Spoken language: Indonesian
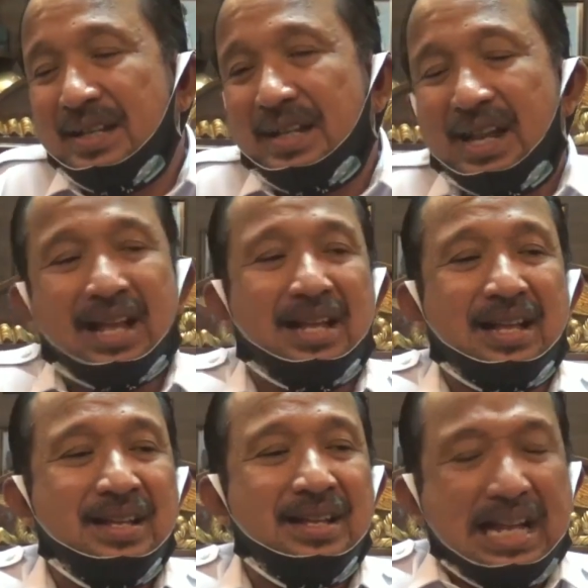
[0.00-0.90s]
nah
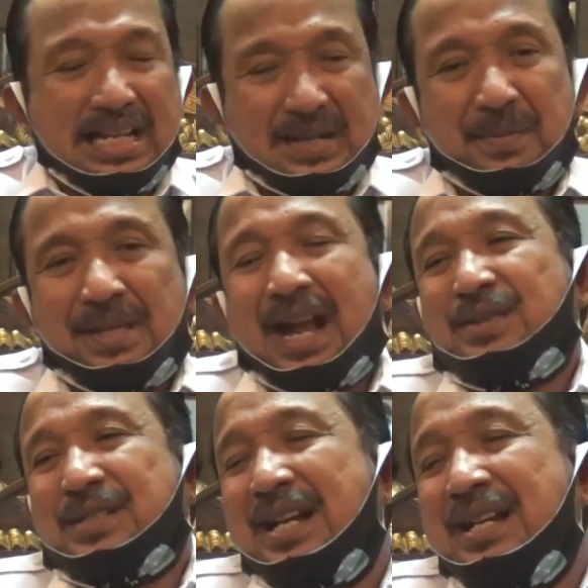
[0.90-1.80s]
sebenarnya
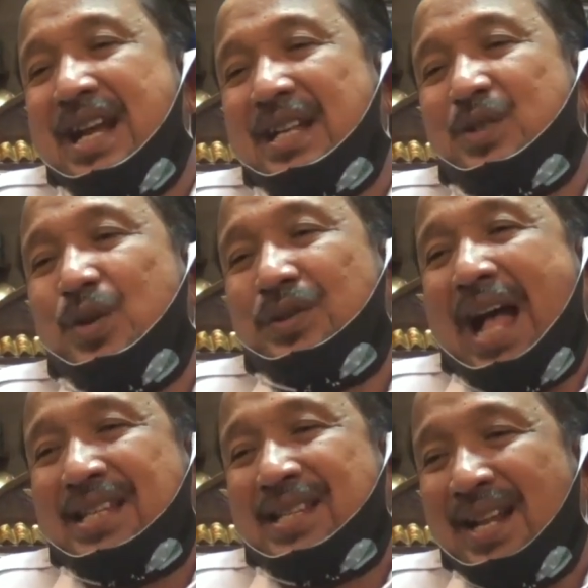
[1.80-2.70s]
kalau dari lihat kota
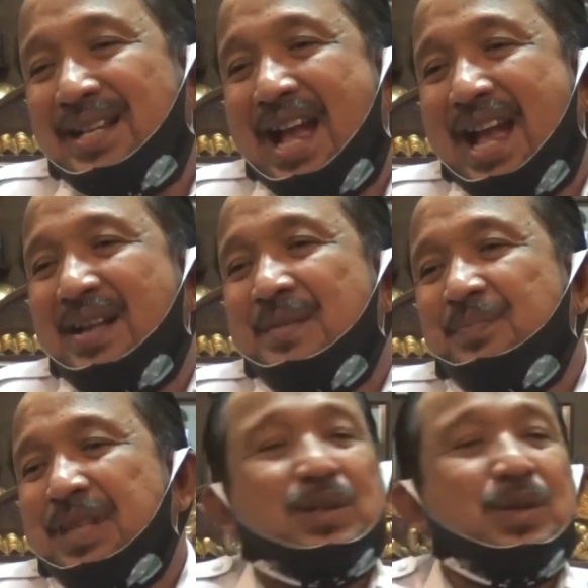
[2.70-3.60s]
asalnya
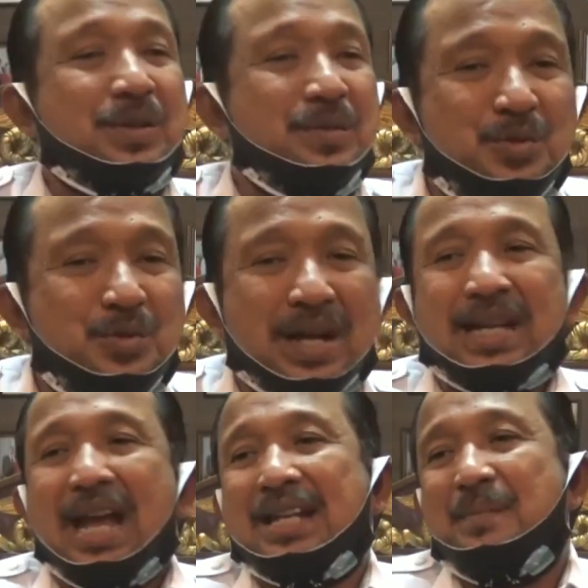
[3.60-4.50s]
itu semua
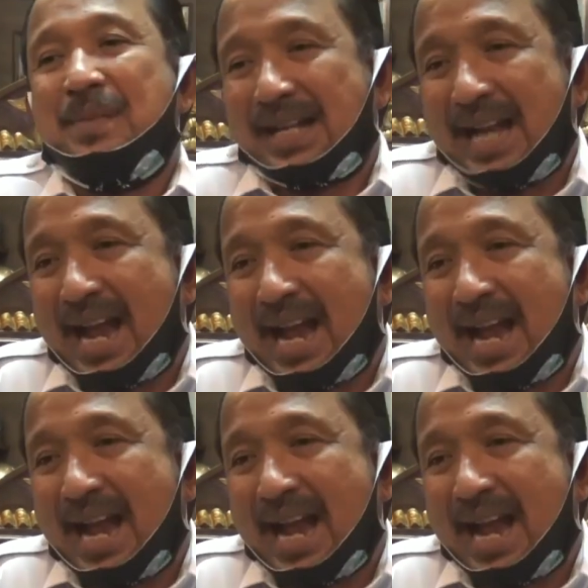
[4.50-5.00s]
daerah merah